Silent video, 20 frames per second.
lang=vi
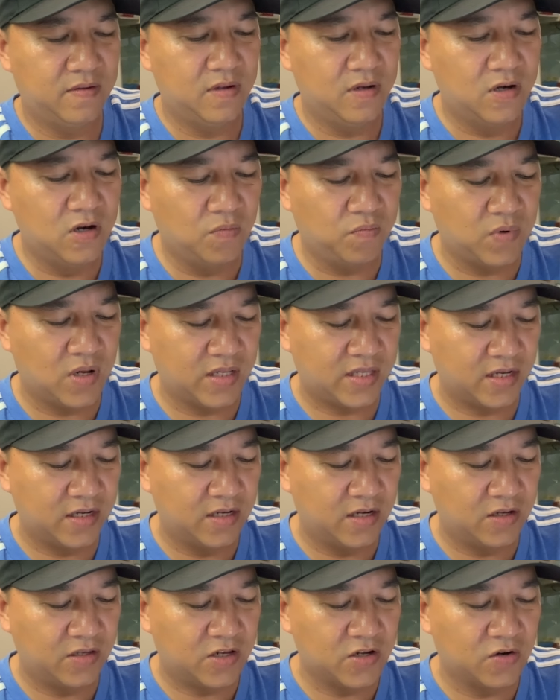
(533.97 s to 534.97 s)
lúc đó thì
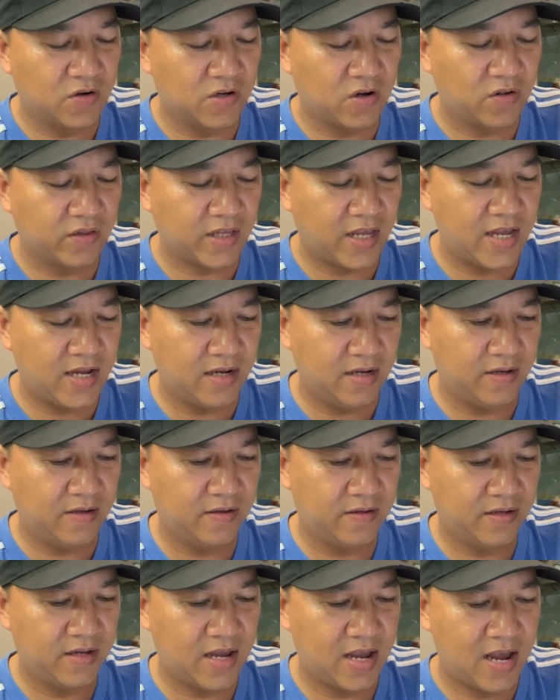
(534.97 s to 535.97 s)
chưa có nổi tiếng
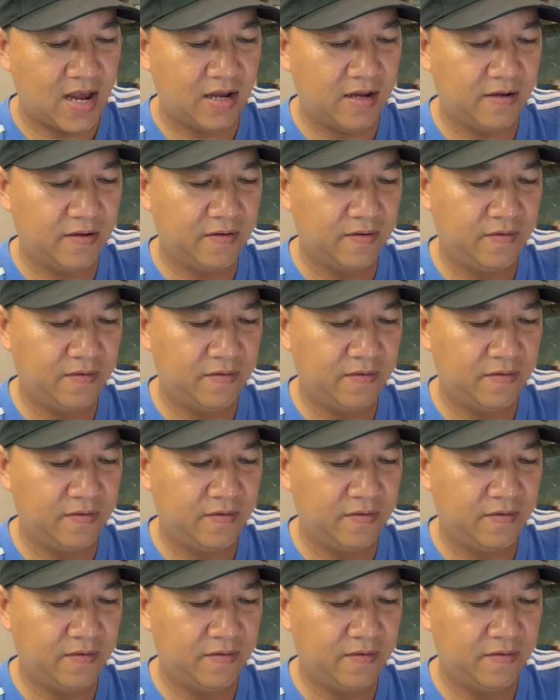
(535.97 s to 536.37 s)
ha